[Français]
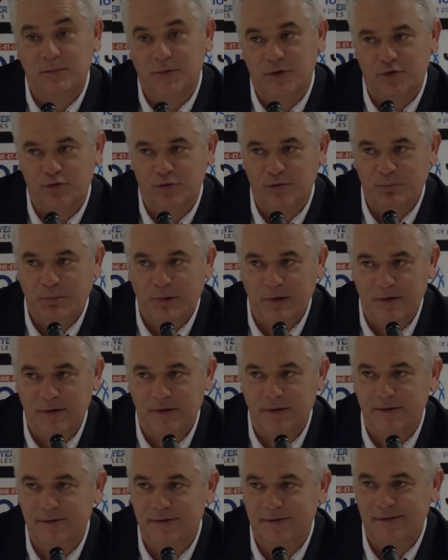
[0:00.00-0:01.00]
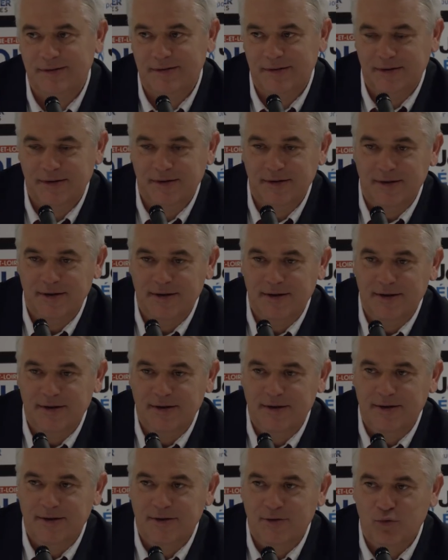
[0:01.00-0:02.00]
Moi, je suis pas.
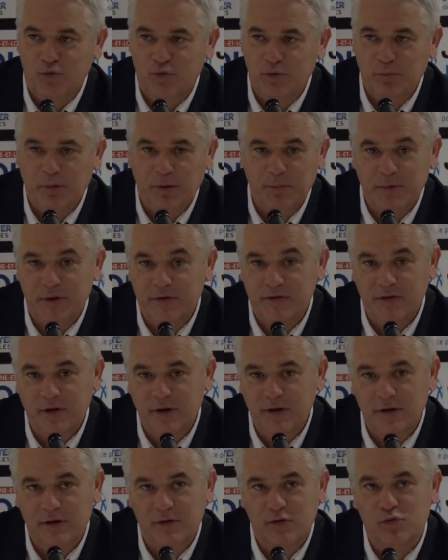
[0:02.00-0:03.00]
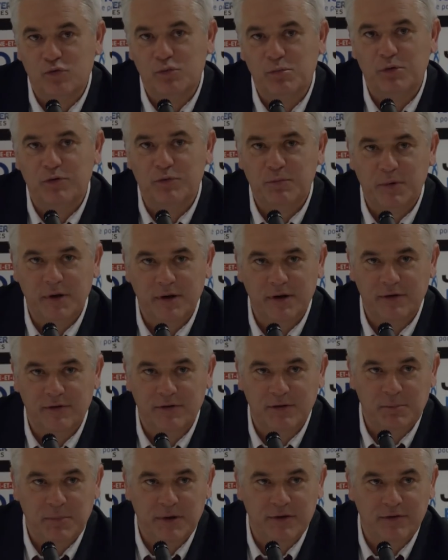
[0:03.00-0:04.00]
Je suis pas médecin et je pense pas
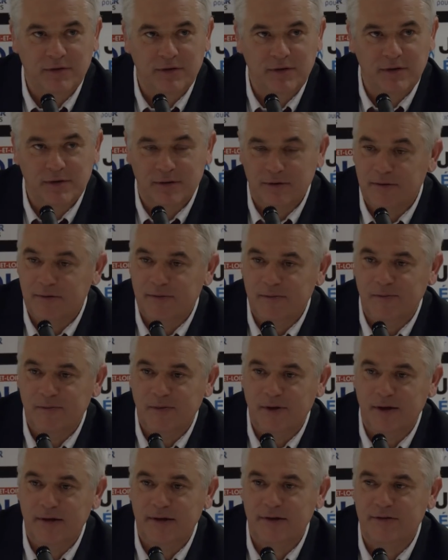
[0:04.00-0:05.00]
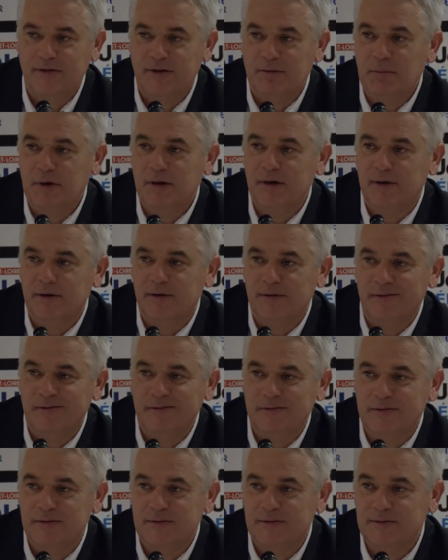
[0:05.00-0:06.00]
qu'ils aient passé euh, un examen
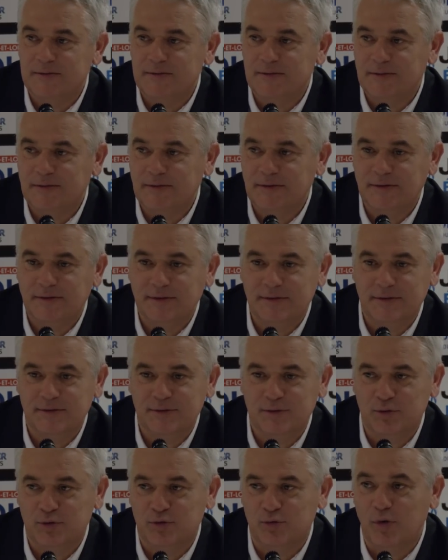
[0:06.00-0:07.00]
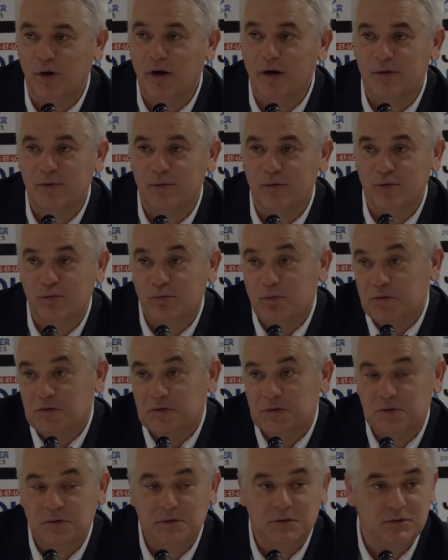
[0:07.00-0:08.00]
ce soir, donc je
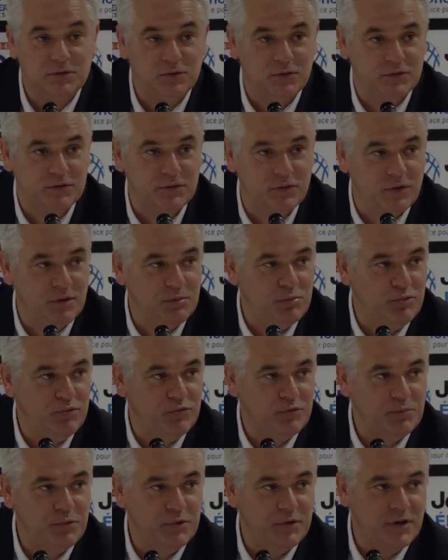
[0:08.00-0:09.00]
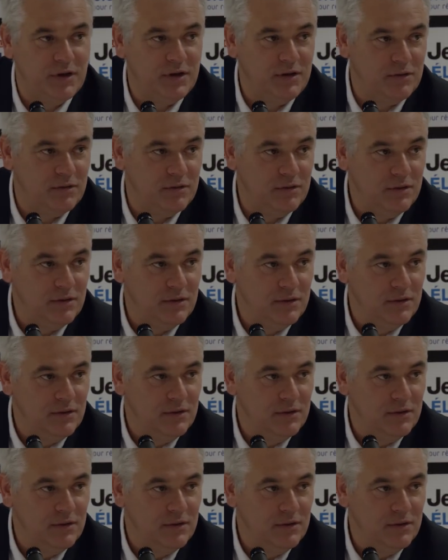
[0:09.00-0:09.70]
pense que j'en saurai plus peut-être euh,